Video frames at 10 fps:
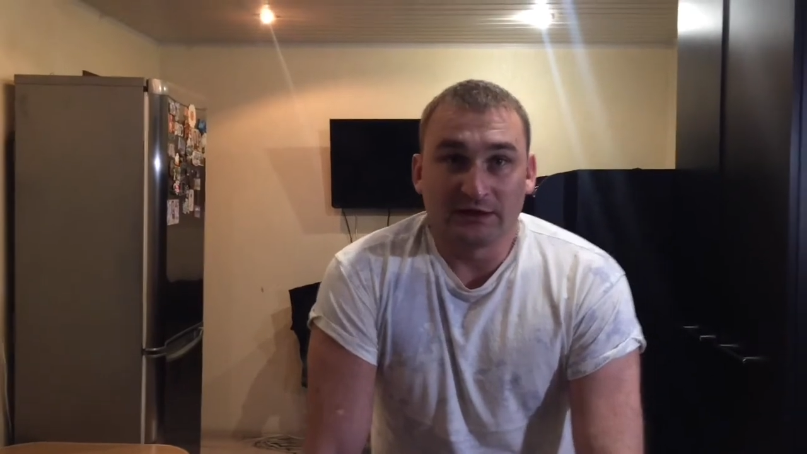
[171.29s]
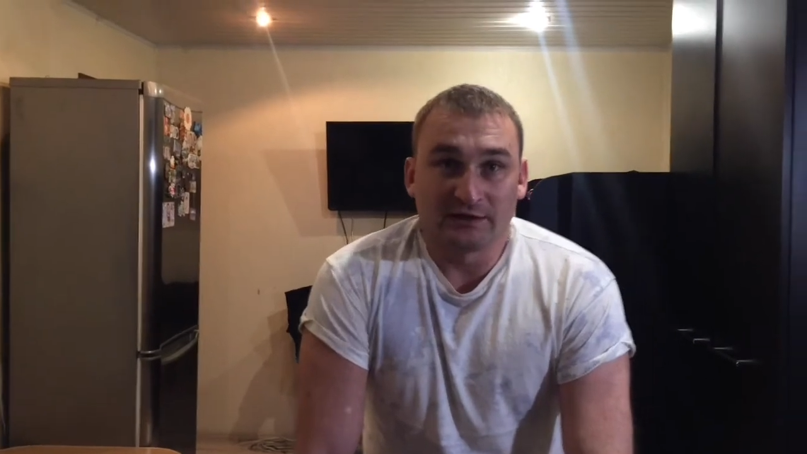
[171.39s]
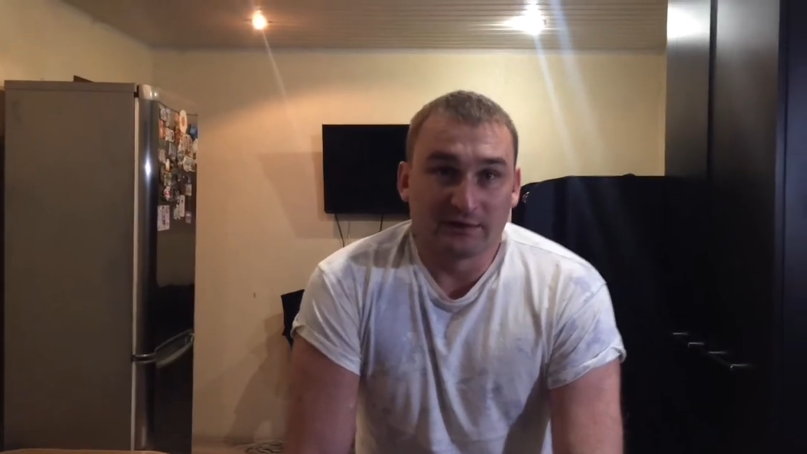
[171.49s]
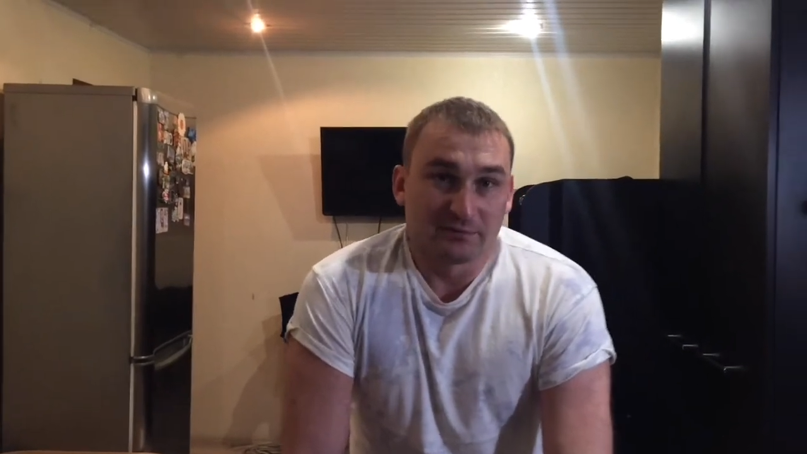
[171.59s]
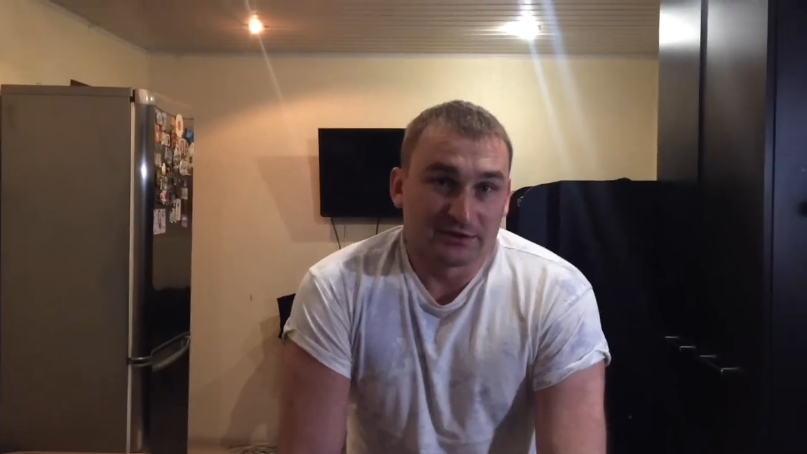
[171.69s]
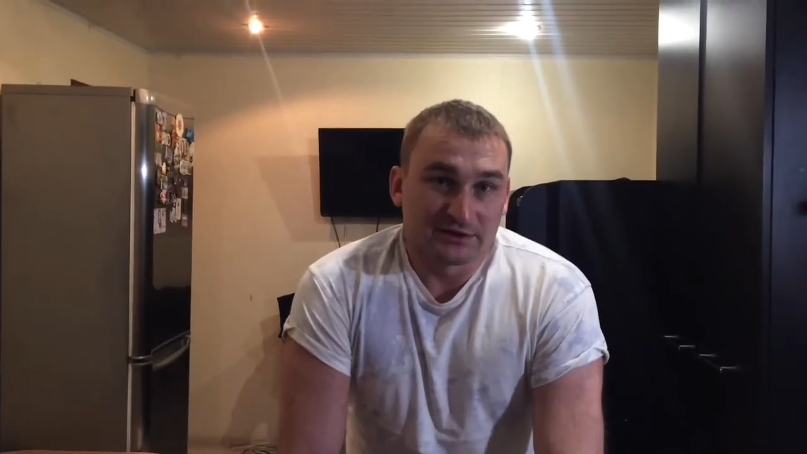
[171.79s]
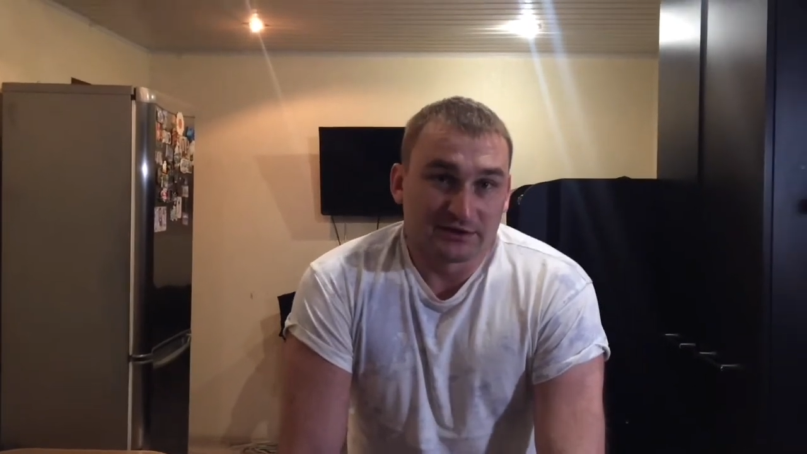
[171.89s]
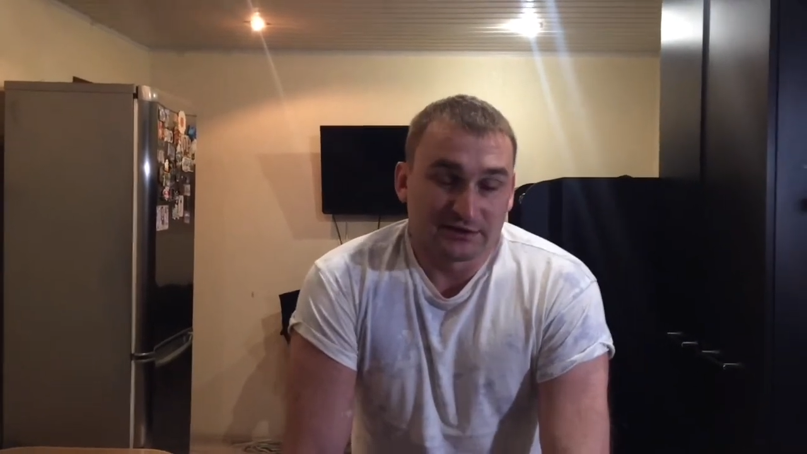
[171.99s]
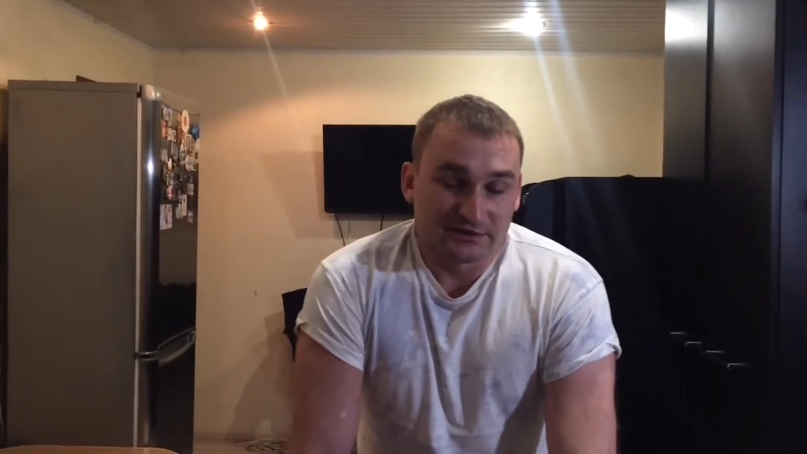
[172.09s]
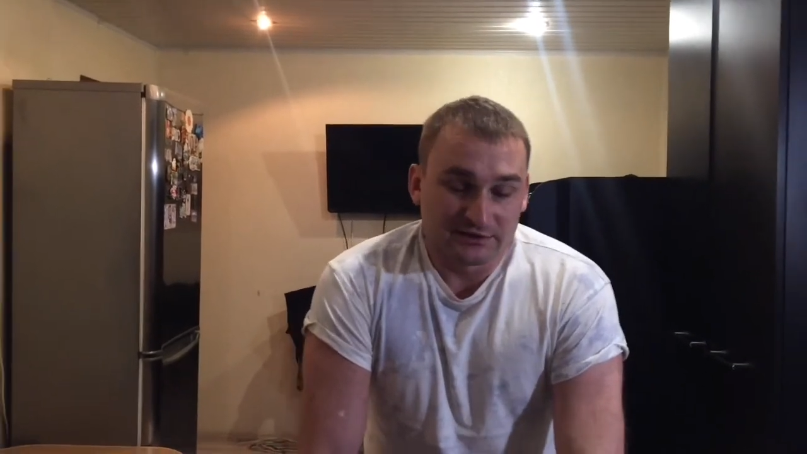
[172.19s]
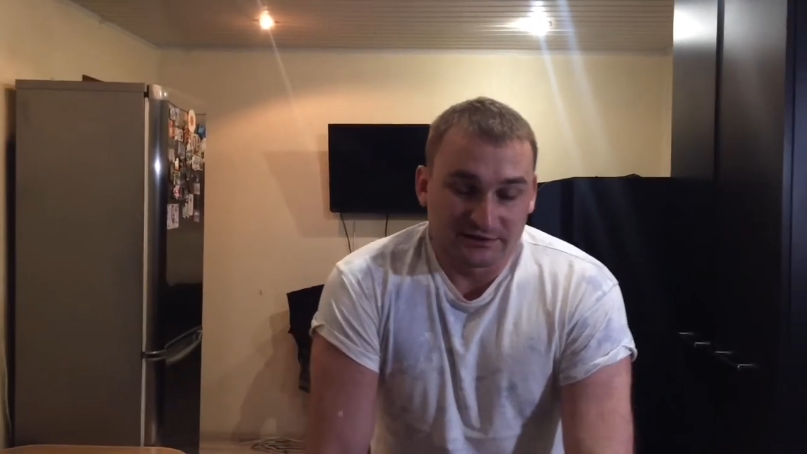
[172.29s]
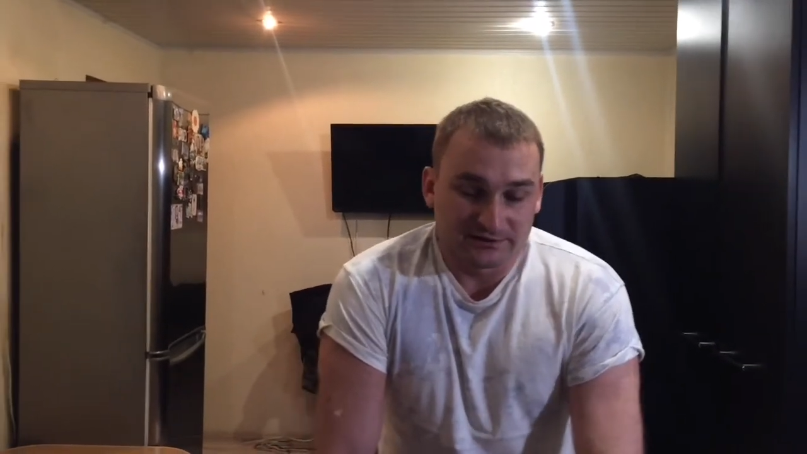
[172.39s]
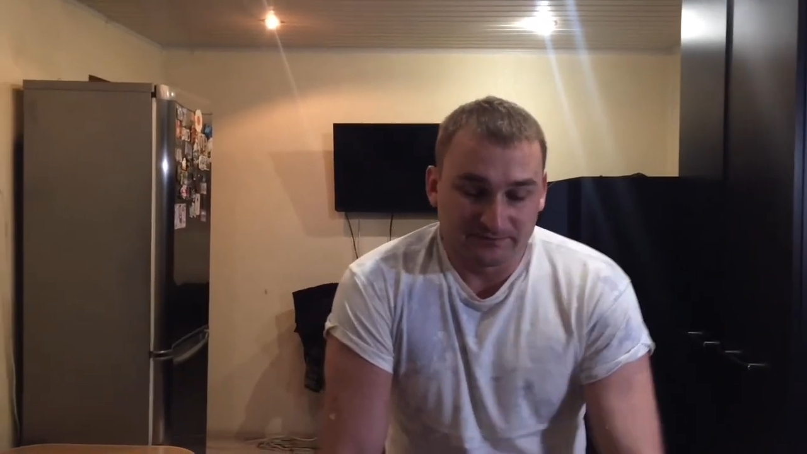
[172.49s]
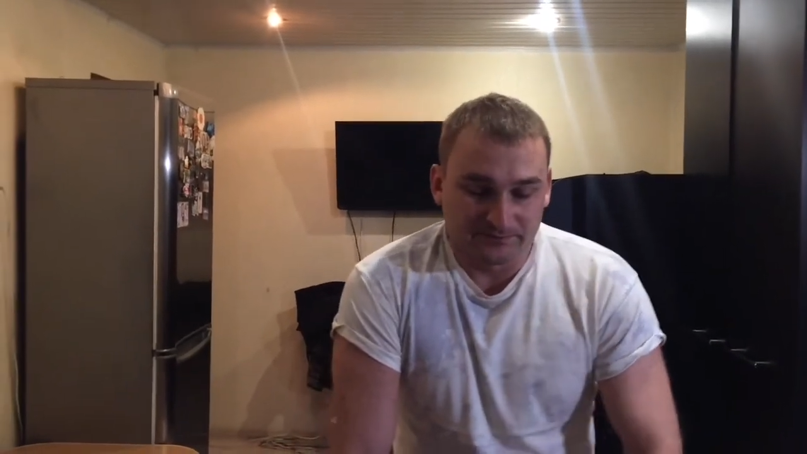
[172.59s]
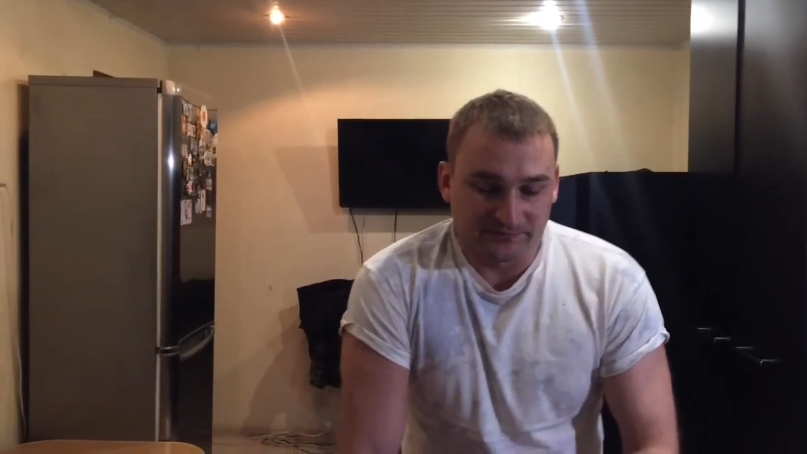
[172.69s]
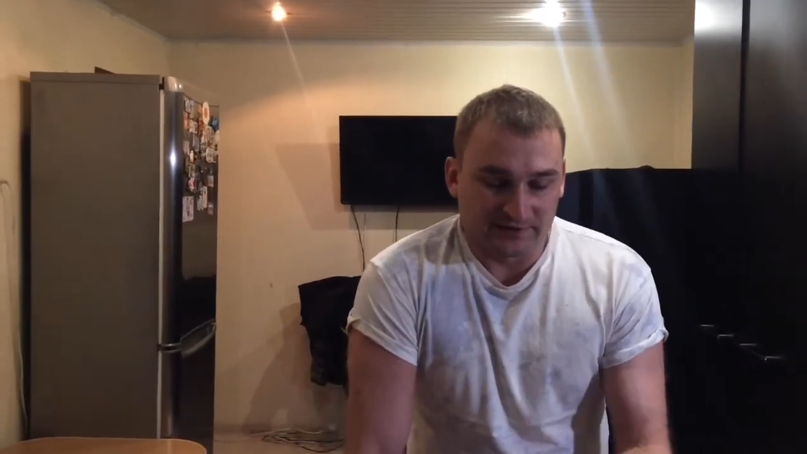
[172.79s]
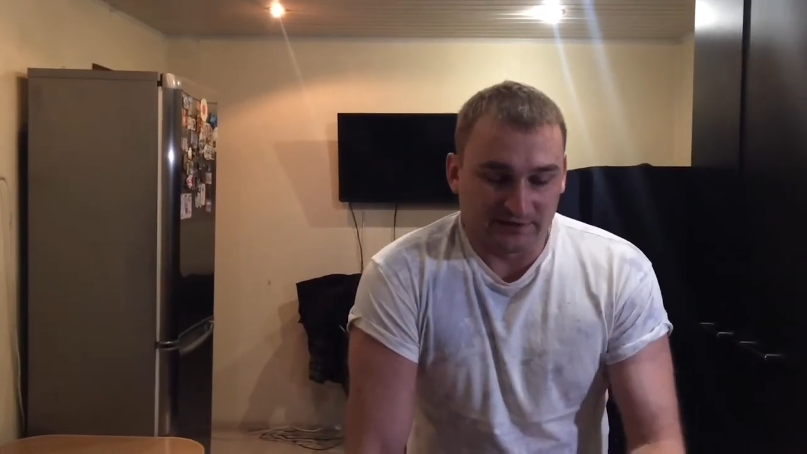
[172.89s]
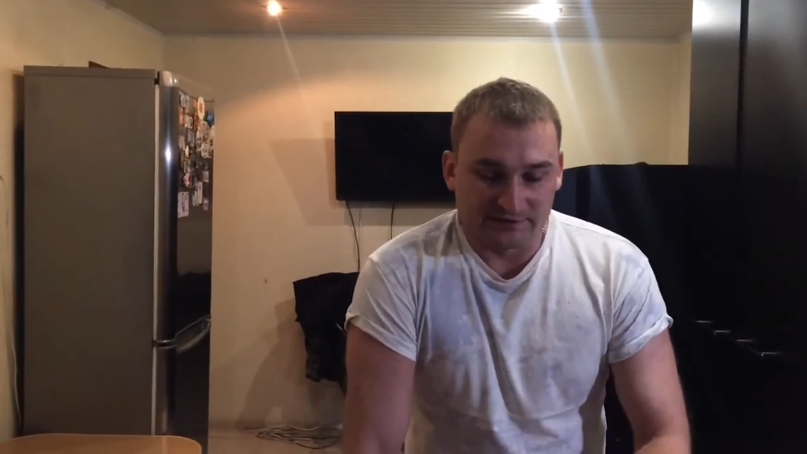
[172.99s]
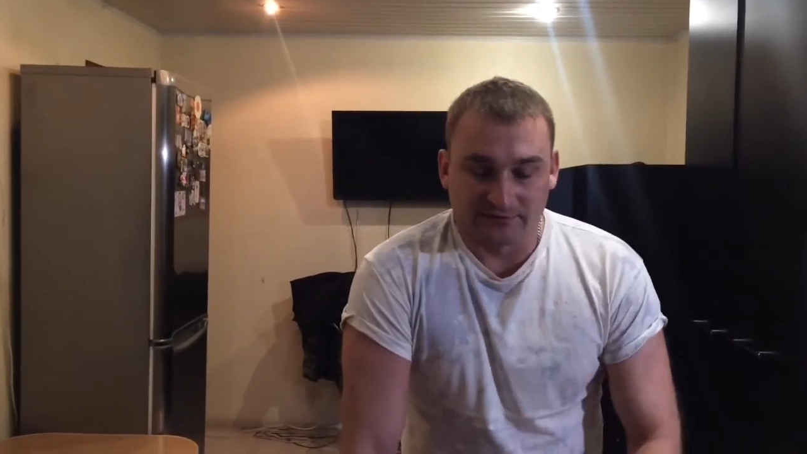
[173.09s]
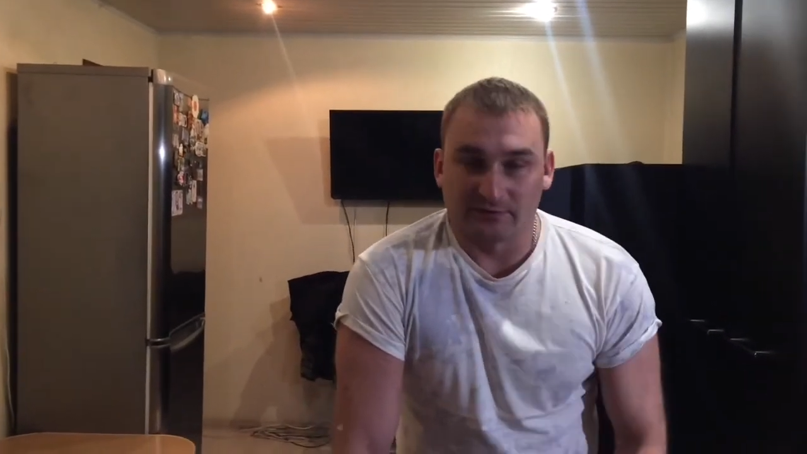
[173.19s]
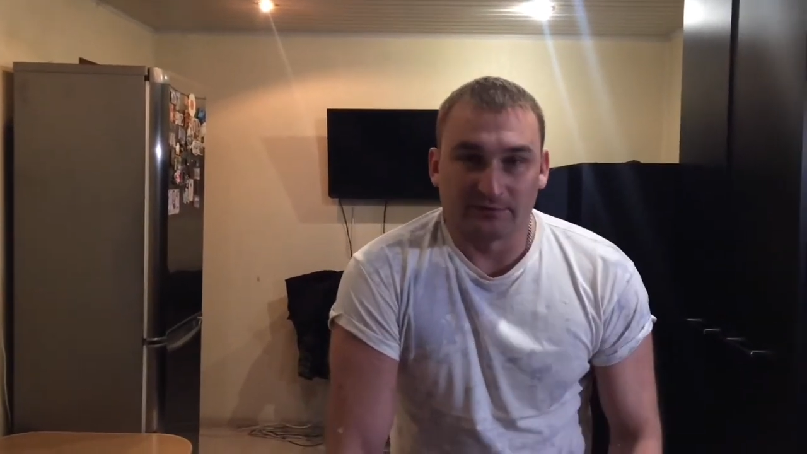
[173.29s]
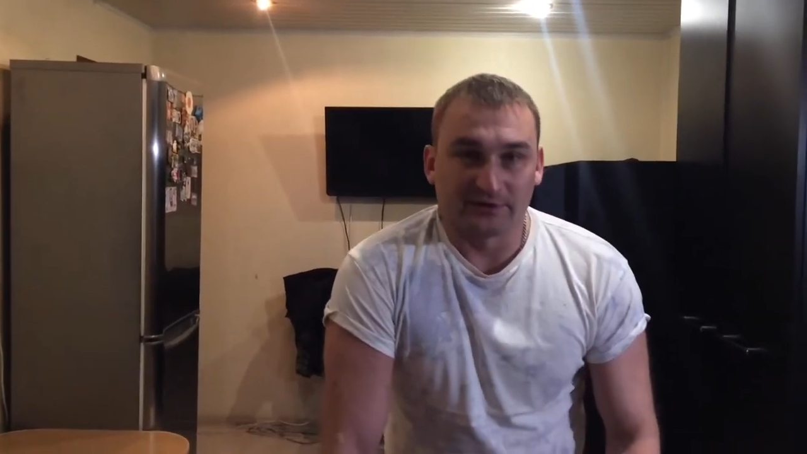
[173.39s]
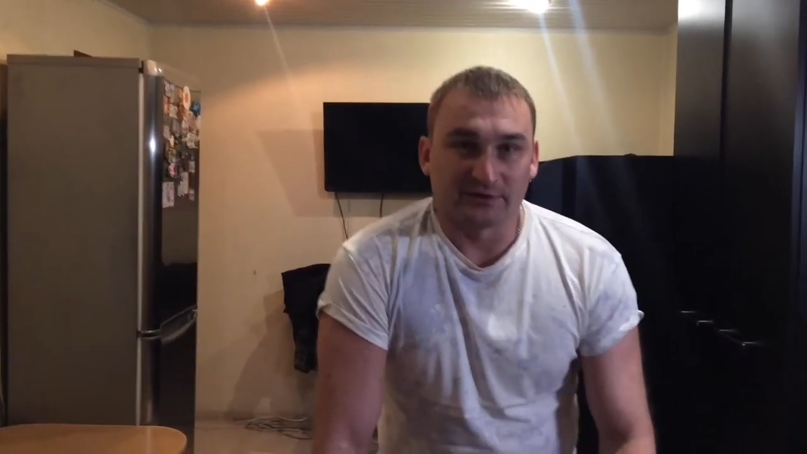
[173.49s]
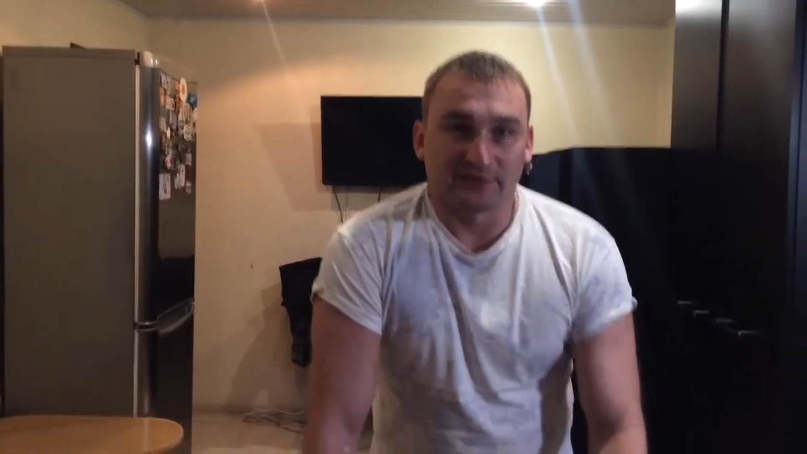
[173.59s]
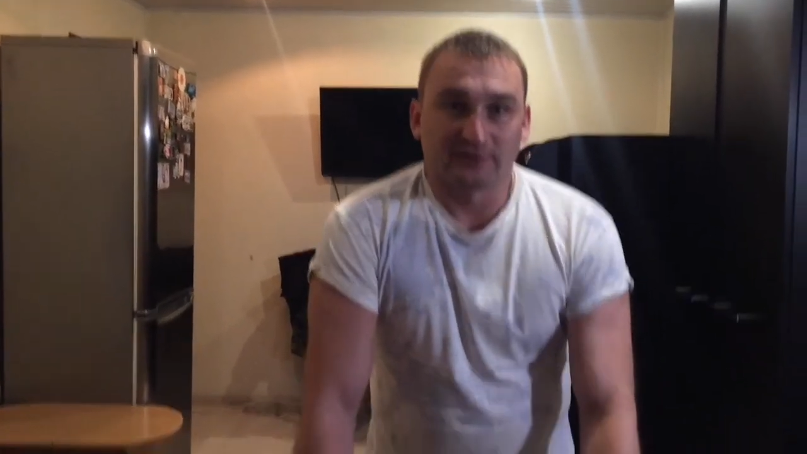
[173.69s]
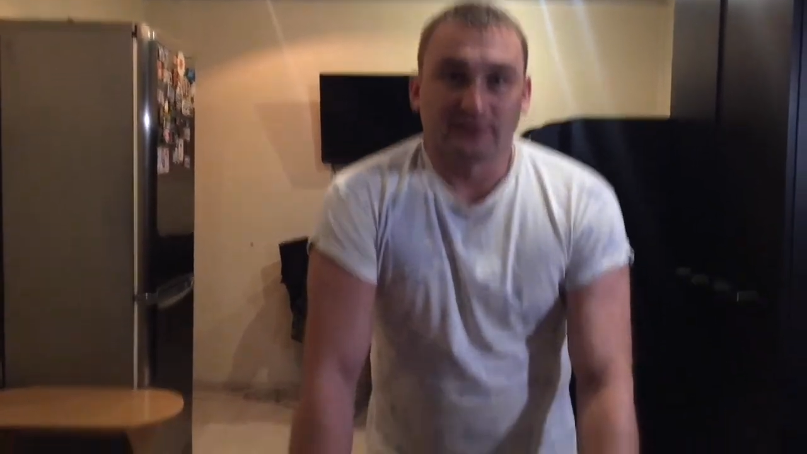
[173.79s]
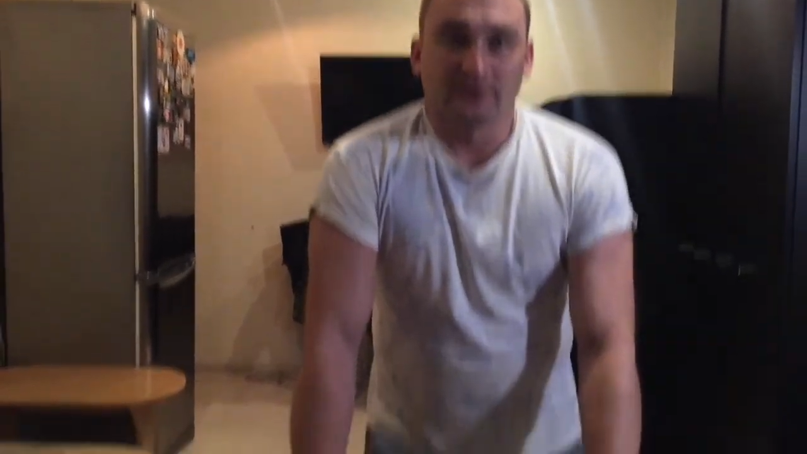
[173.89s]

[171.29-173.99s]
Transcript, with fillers: либо же газовая плитка.